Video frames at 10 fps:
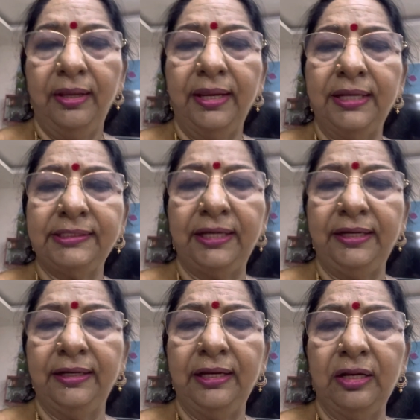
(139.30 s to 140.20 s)

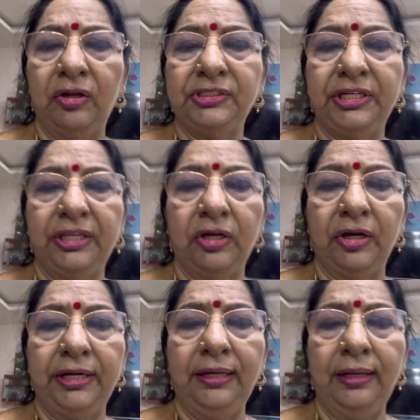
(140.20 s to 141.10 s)
என்எஸ்சிஐடினா நான்
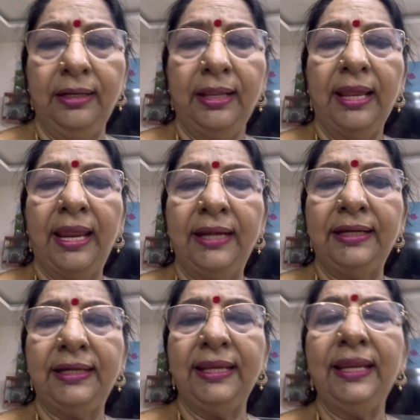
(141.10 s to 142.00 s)
ஸ்டீராய்டல்
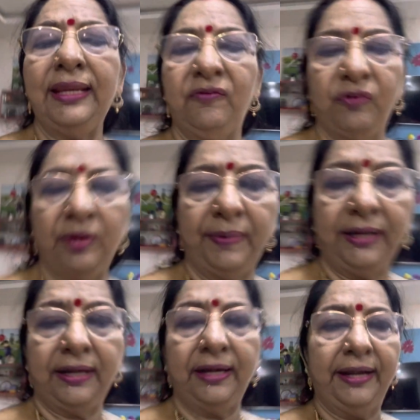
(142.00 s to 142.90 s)
ஆன்டி
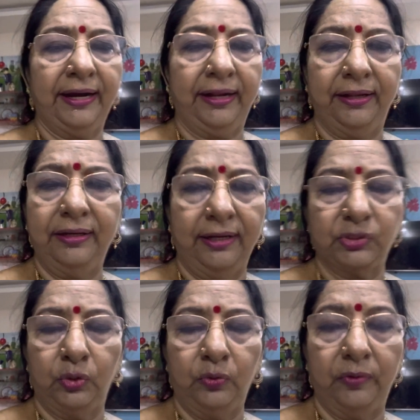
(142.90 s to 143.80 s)
இன்ஃப்ளமேட்ரி ட்ரக்குன்னு நாங்கள்
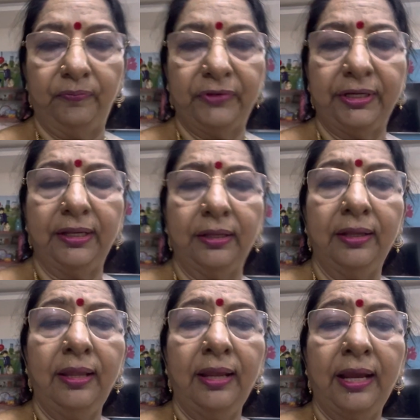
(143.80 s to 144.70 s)
சொல்லுவோம் ரைட்டா
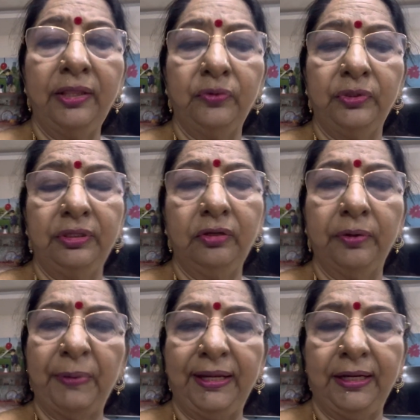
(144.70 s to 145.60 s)
அது வந்து
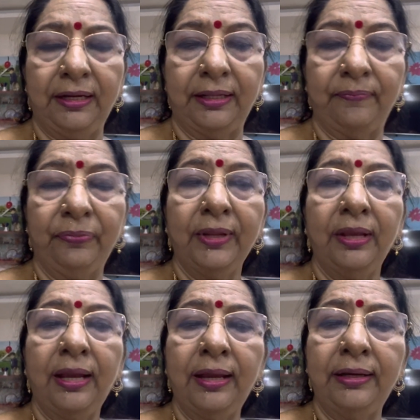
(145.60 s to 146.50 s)
பெயின் கில்லர்
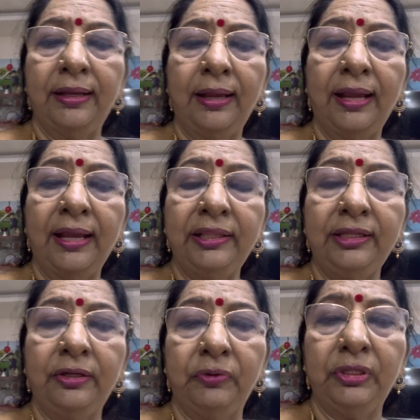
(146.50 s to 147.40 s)
ஆனால்
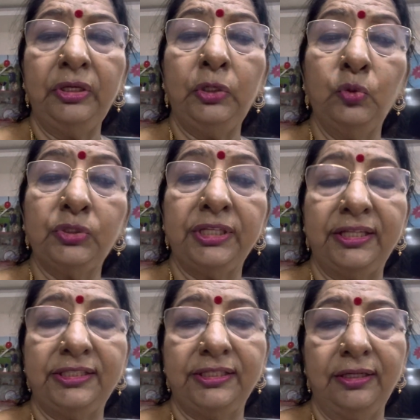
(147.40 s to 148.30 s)
அதில் வந்து
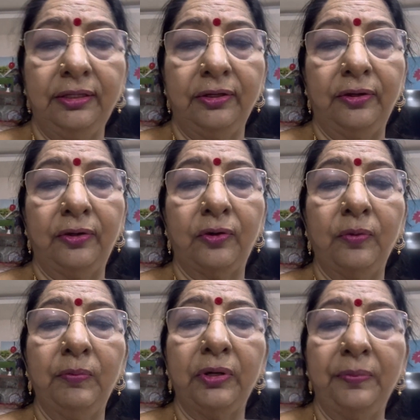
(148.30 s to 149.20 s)
யூசேஜ்
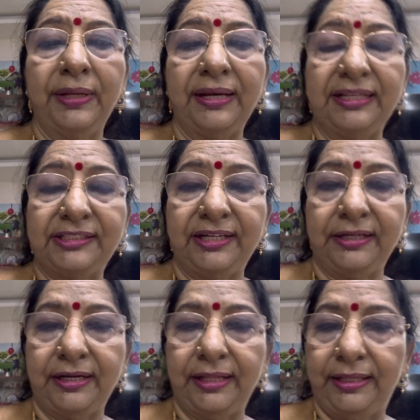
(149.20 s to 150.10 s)
ரொம்ப ரொம்ப
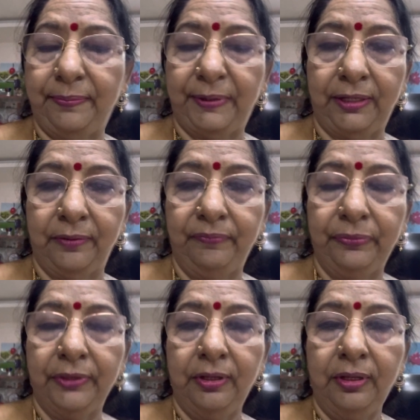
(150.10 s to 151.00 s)
ரெஸ்ட்ரிக்டடாக தான் பண்ணணும்
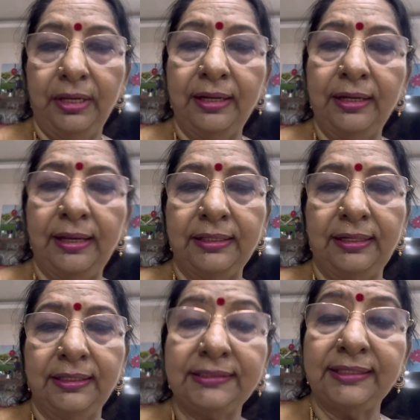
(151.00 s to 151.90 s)
ஏன்னா
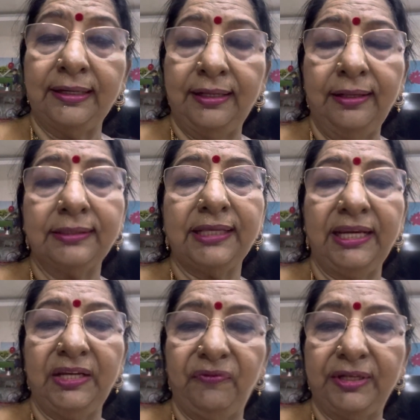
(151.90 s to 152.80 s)
அதில் சில
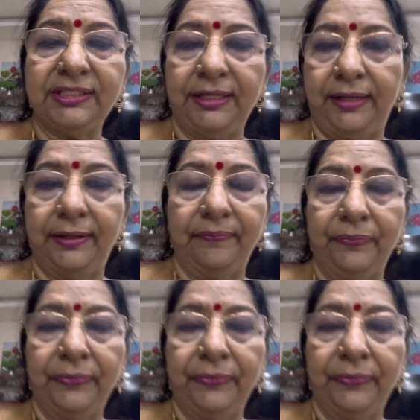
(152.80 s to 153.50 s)
சைடு எஃபெக்ட்ஸ் இருக்குது